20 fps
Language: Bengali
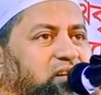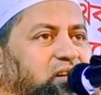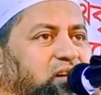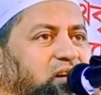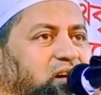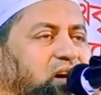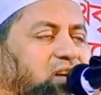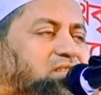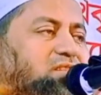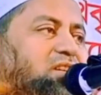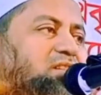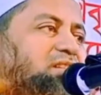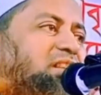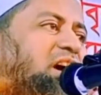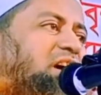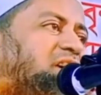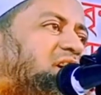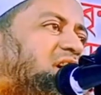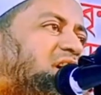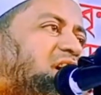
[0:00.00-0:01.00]
হজরত
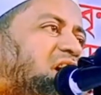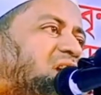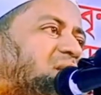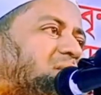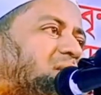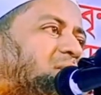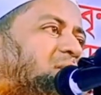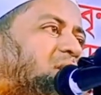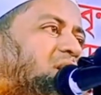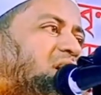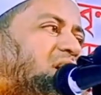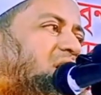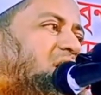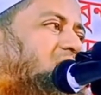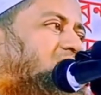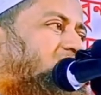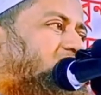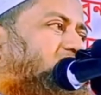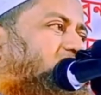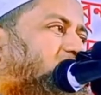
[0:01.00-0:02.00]
দাহিয়া কালবি বলেন
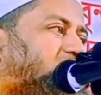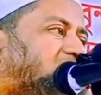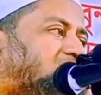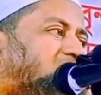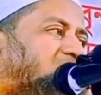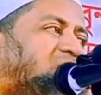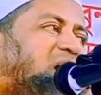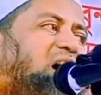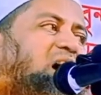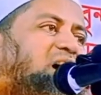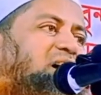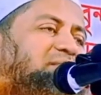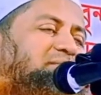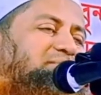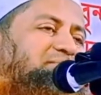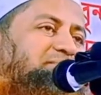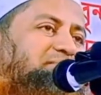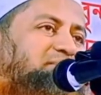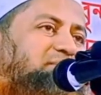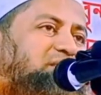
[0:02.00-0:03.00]
আর রসুল আল্লাহ
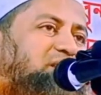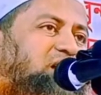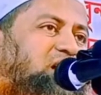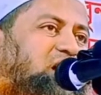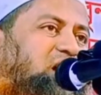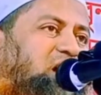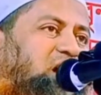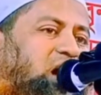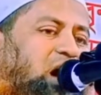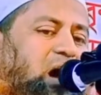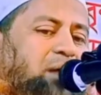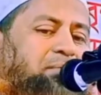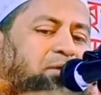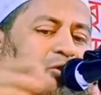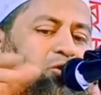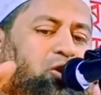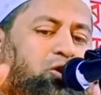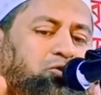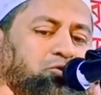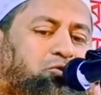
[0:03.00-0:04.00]
আমি
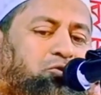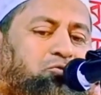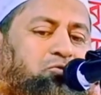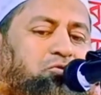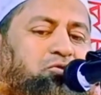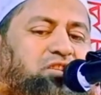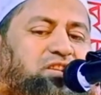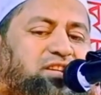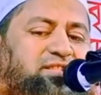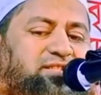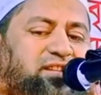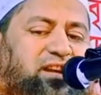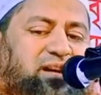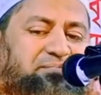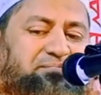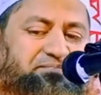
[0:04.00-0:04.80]
গর্ত খুঁজতেছিলাম